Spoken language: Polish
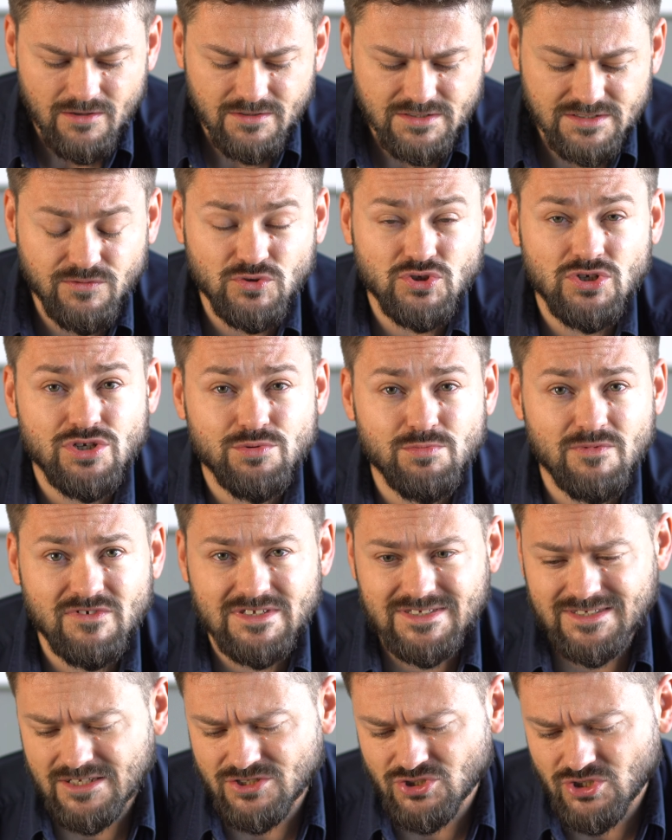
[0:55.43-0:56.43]
Stworzyliśmy
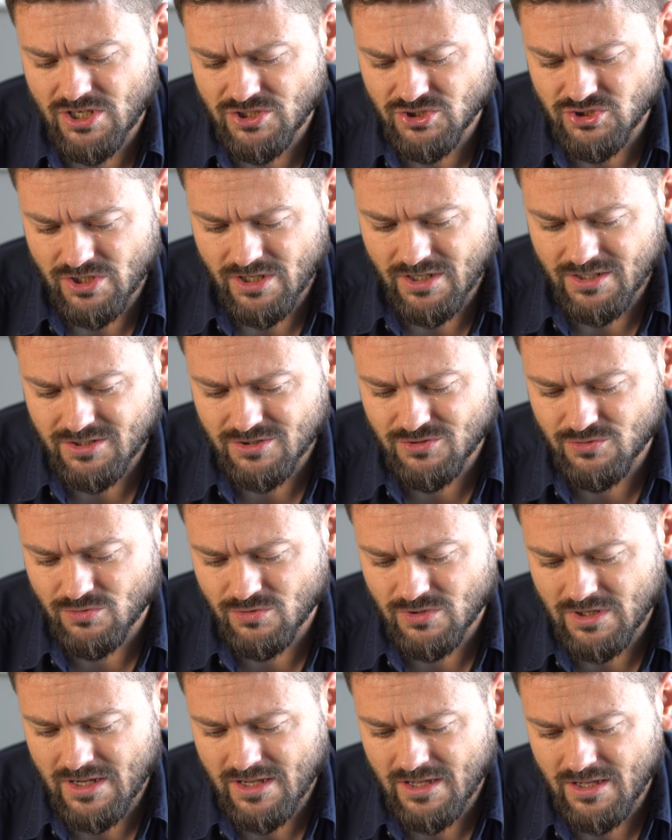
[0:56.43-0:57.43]
więc narzędzie,
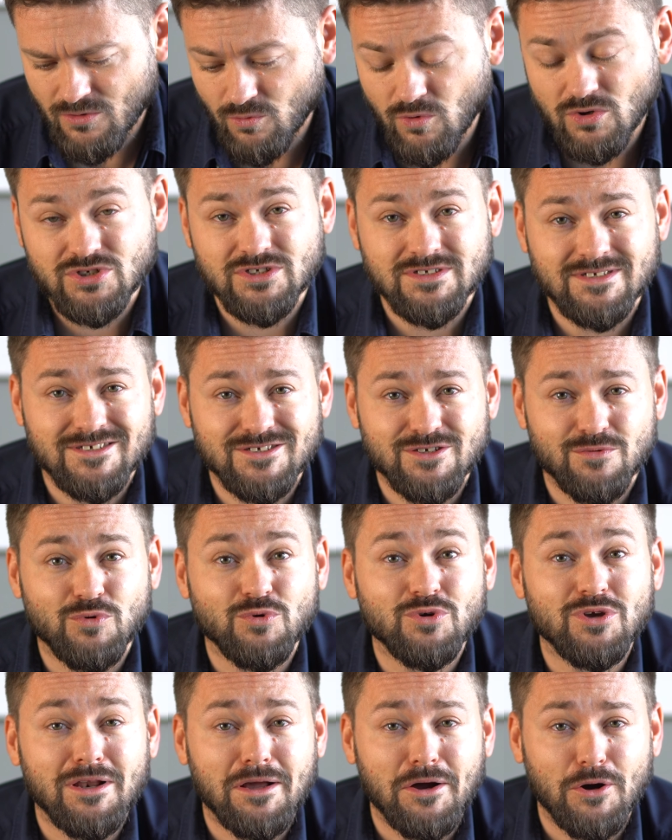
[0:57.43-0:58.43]
które łączy ze
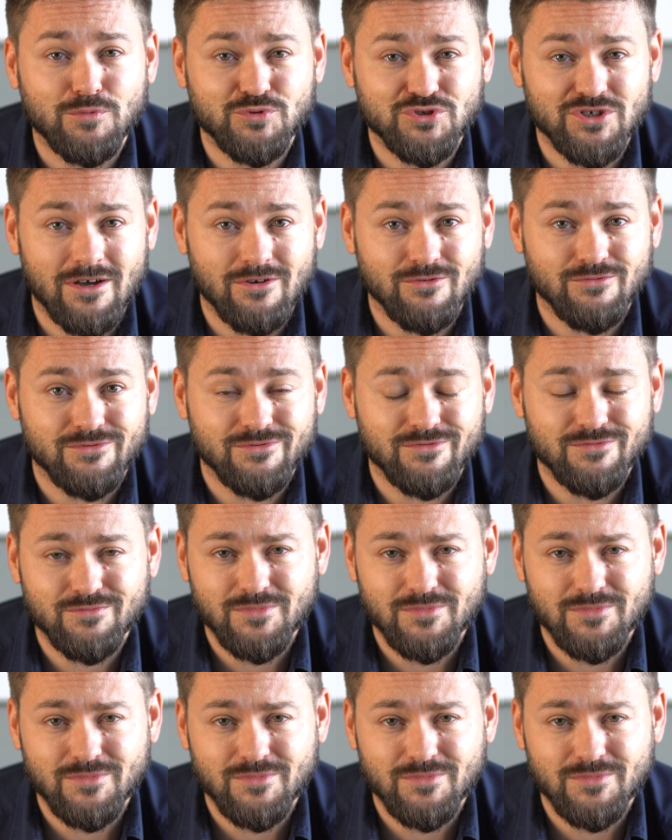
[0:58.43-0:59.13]
sobą kilka obszarów.